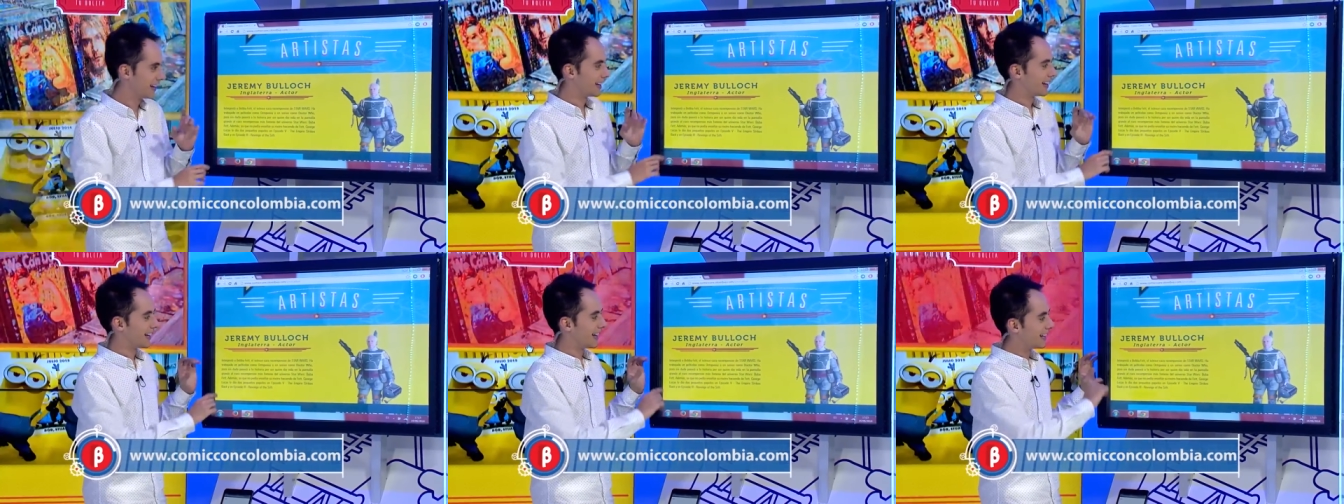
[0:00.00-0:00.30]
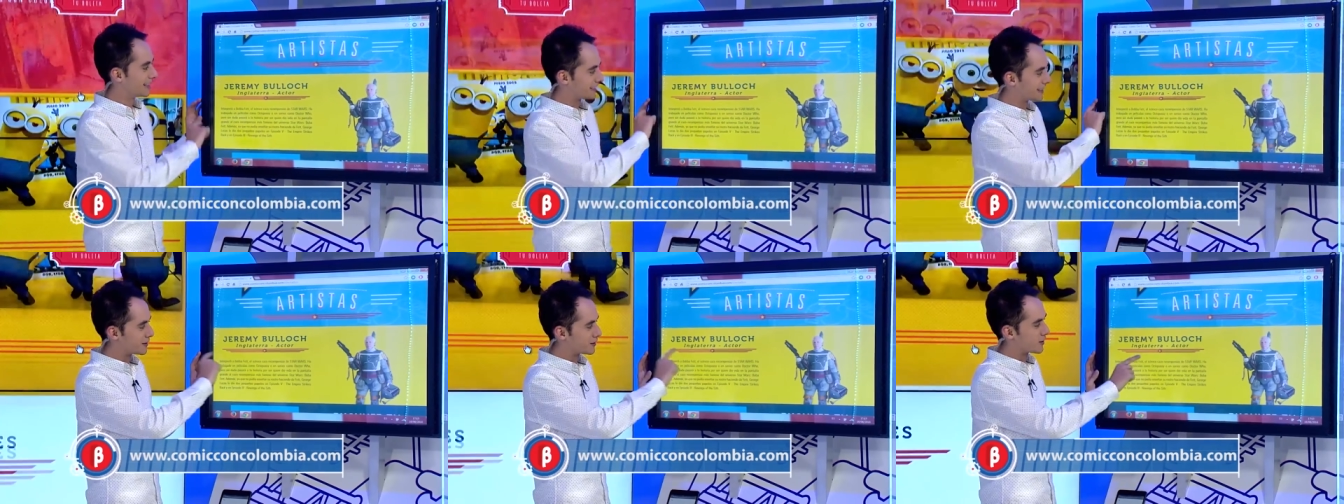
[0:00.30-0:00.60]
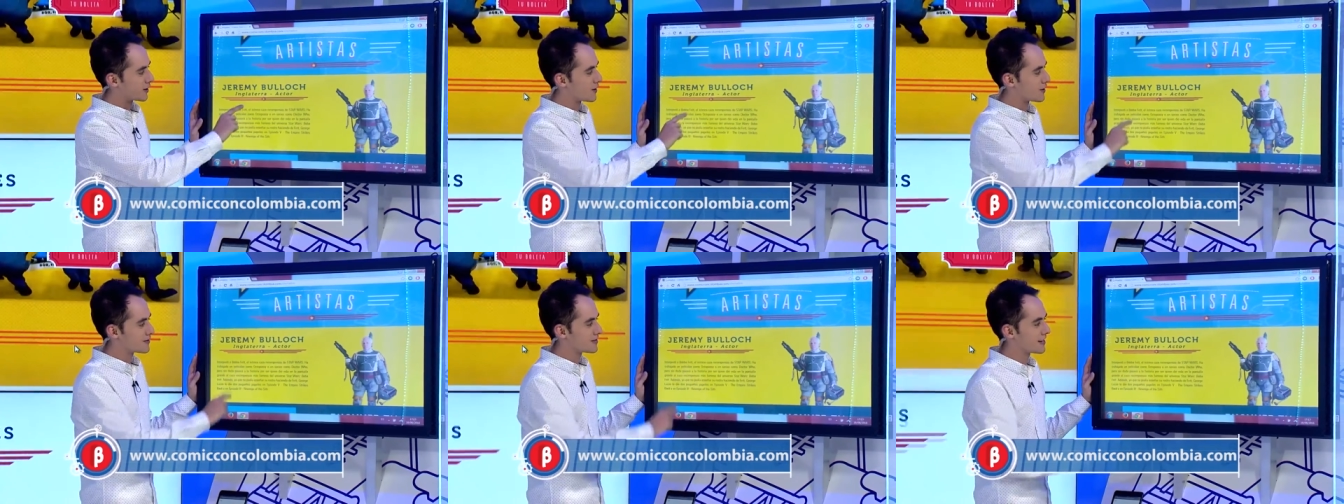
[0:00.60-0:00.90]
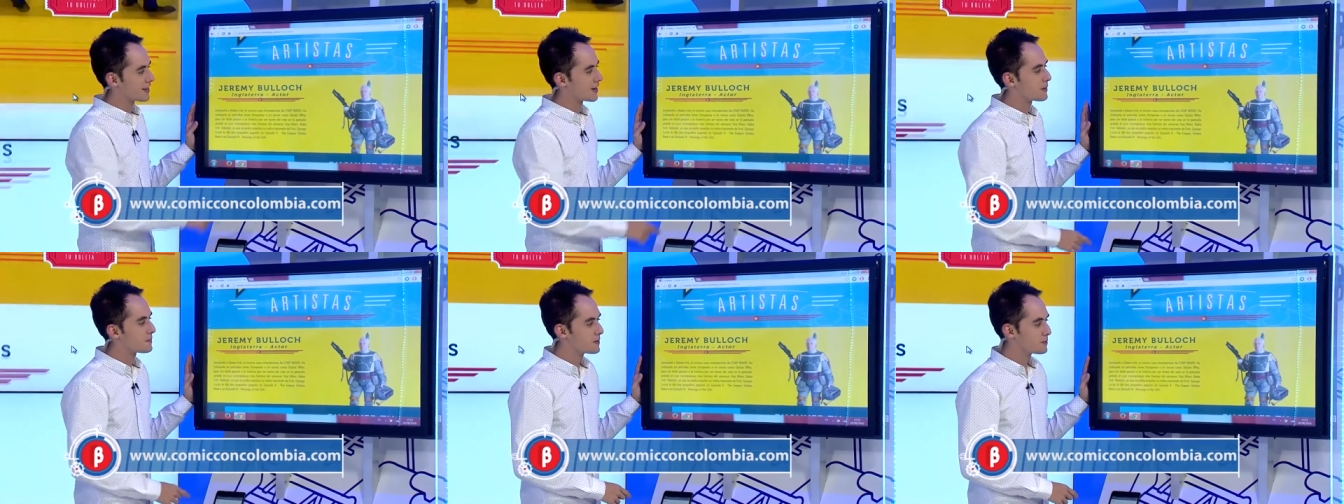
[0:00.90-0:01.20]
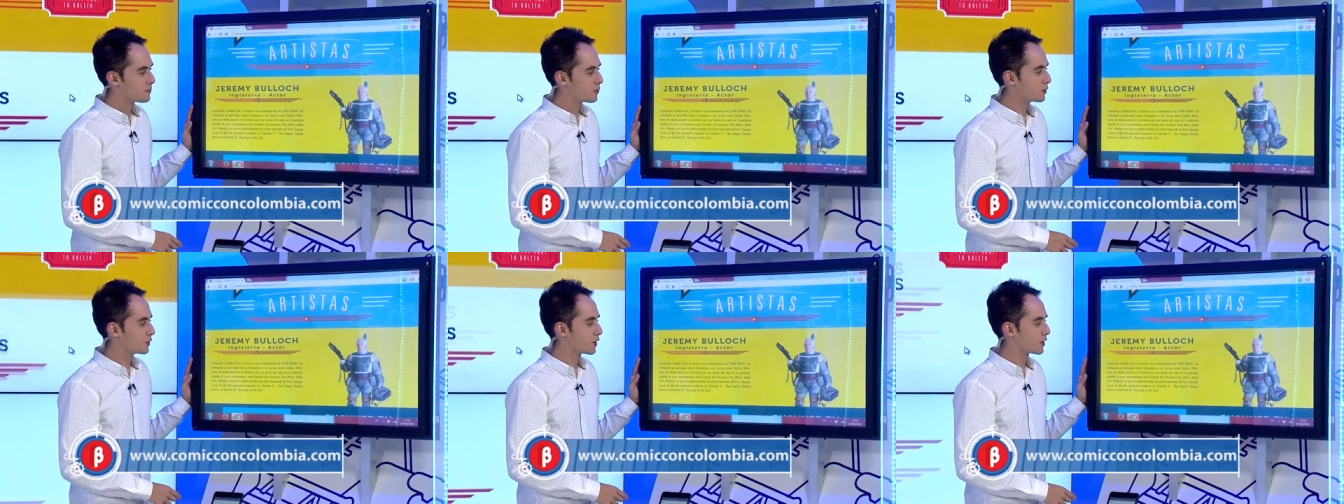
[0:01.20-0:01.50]
el señor Jeremy
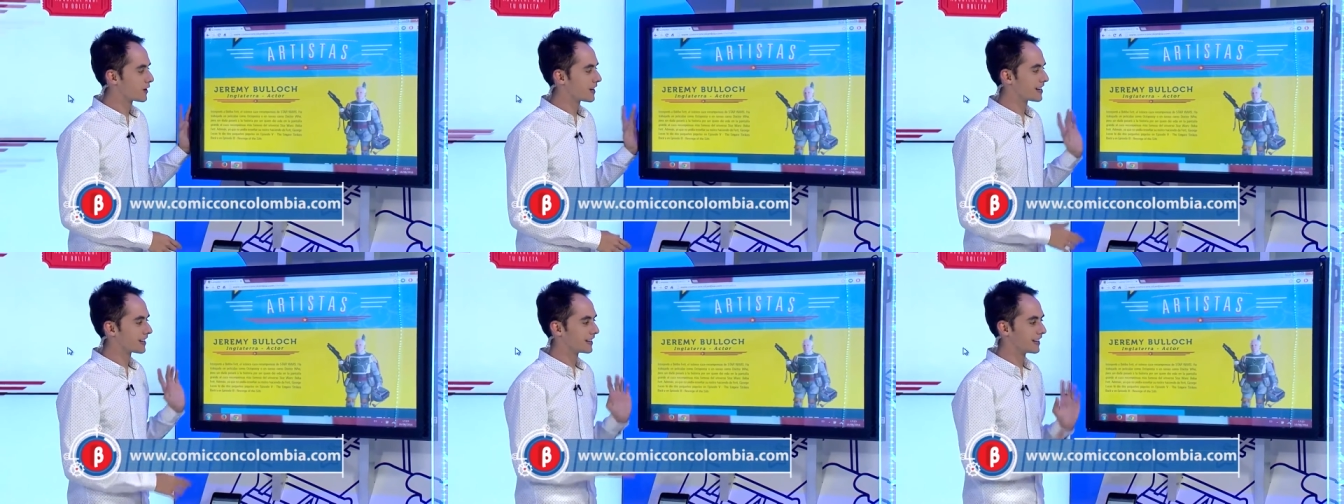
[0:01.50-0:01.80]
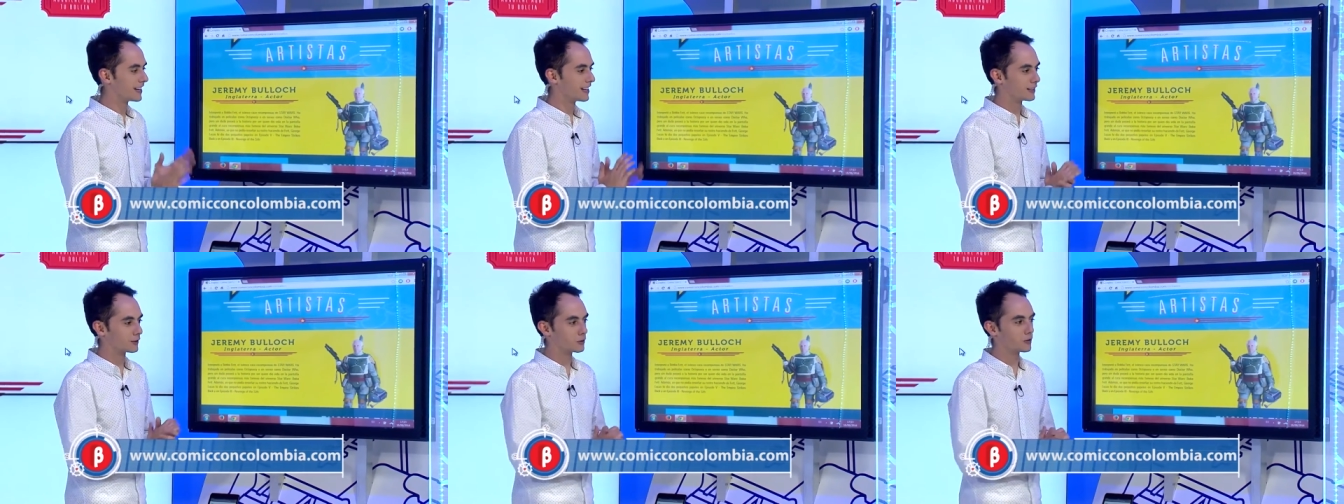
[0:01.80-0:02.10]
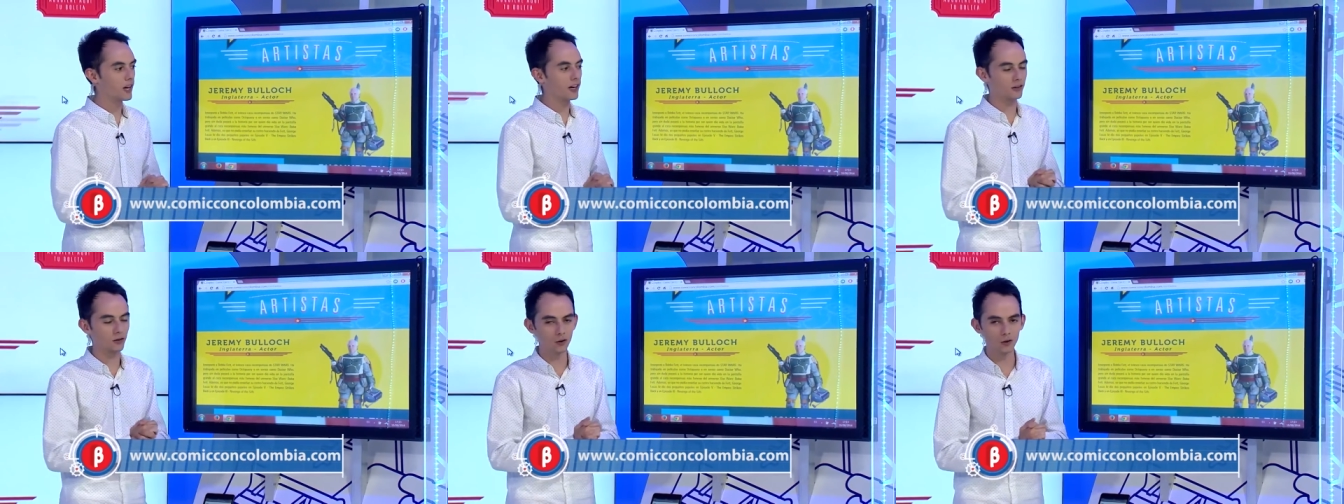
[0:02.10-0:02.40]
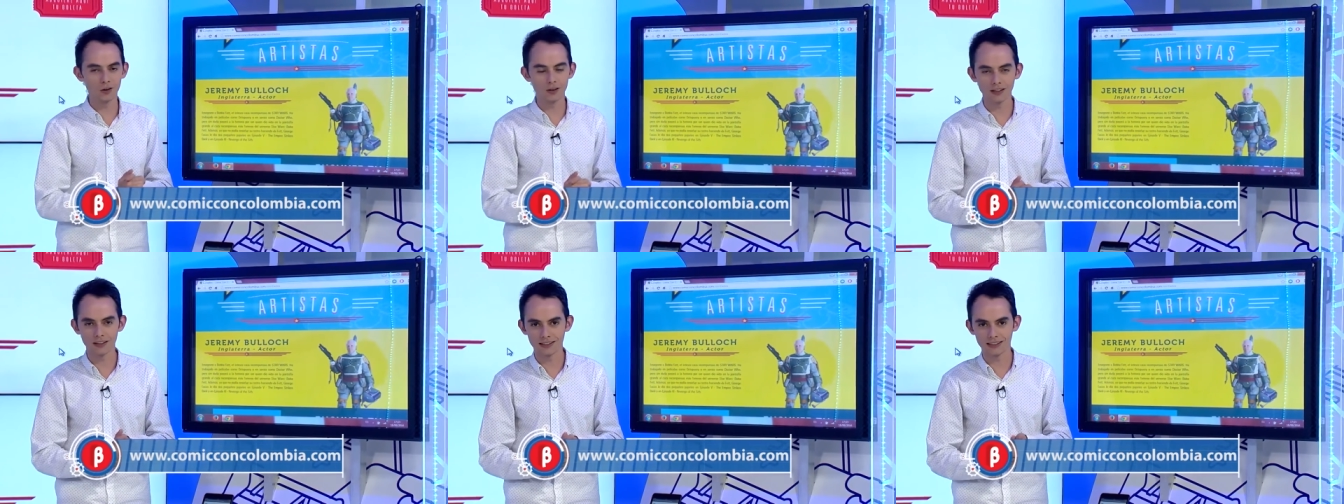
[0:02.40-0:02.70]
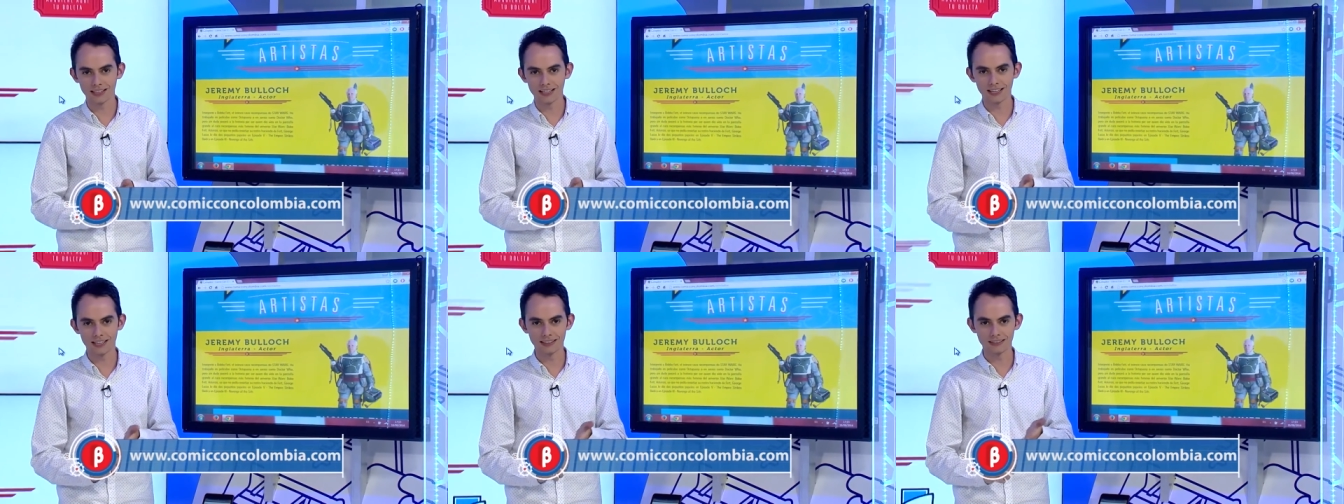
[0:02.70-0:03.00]
Bullock, que es un actor
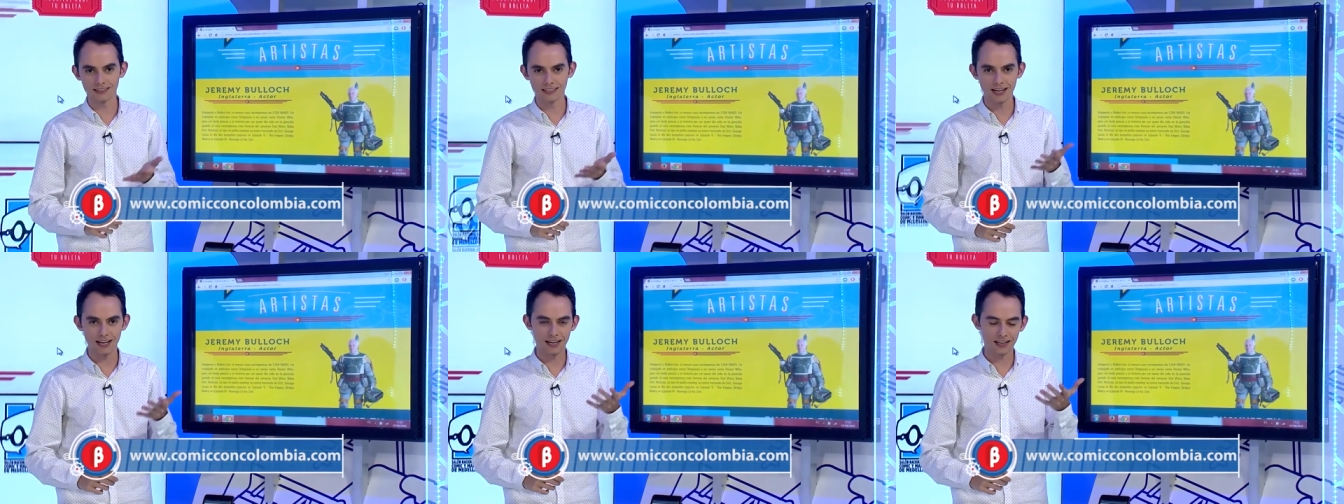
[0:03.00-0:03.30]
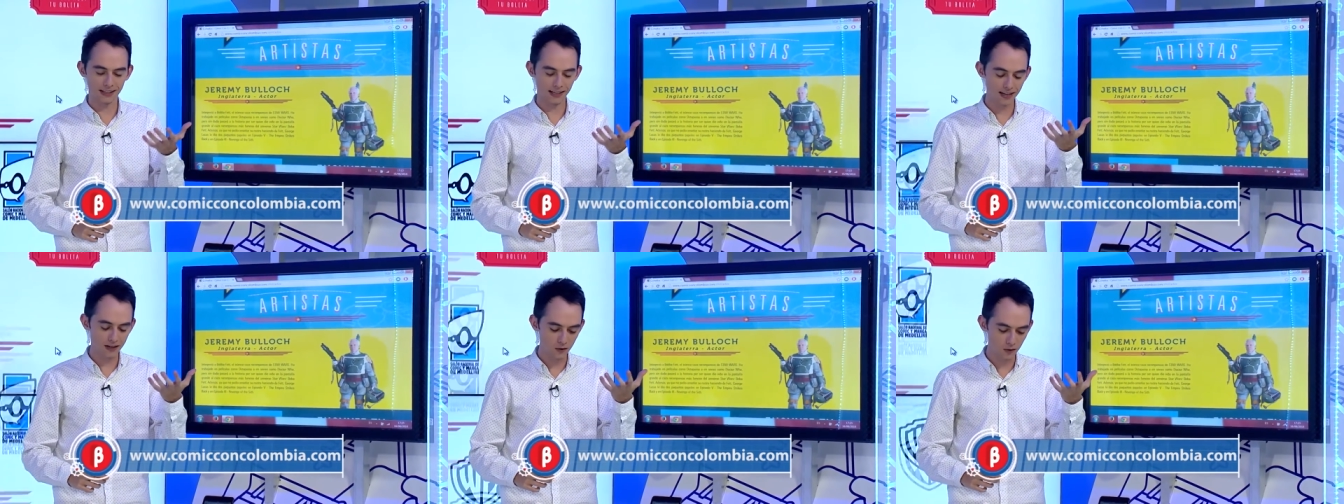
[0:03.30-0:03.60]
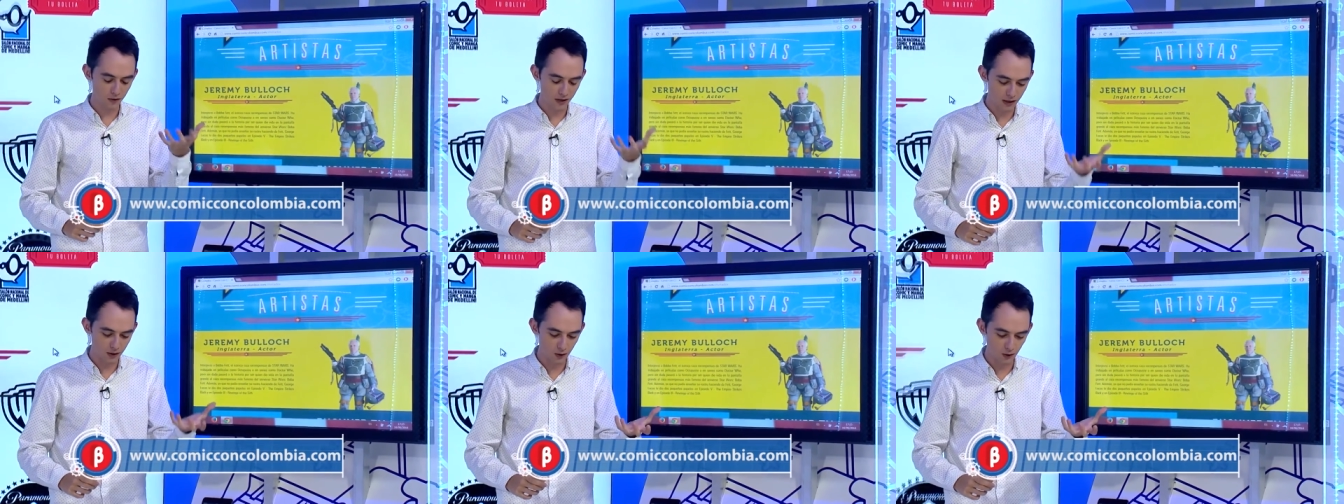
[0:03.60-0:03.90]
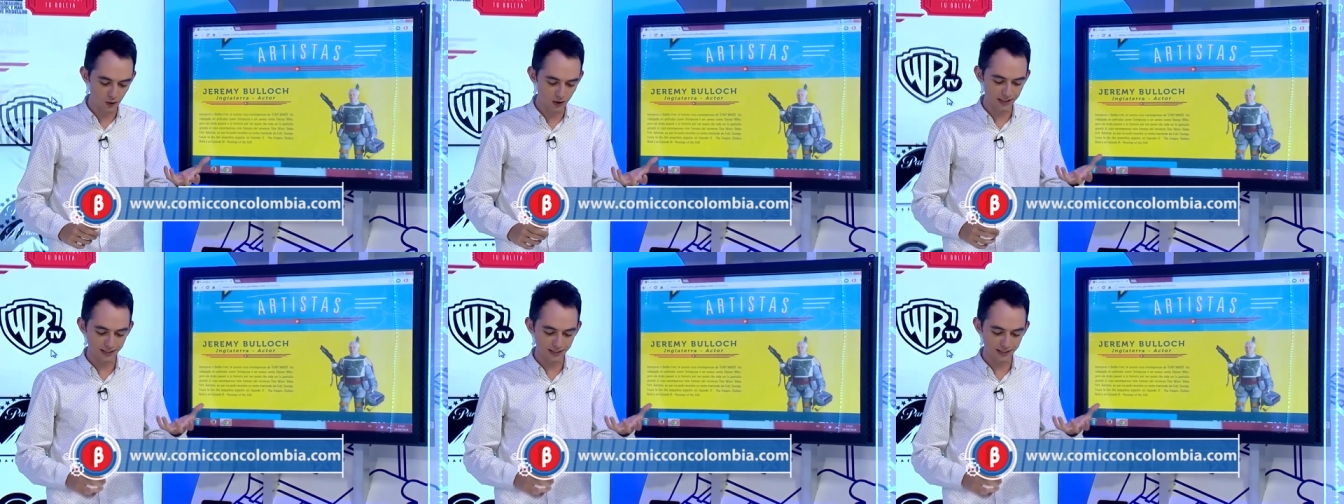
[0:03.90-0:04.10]
desde el Reino Unido,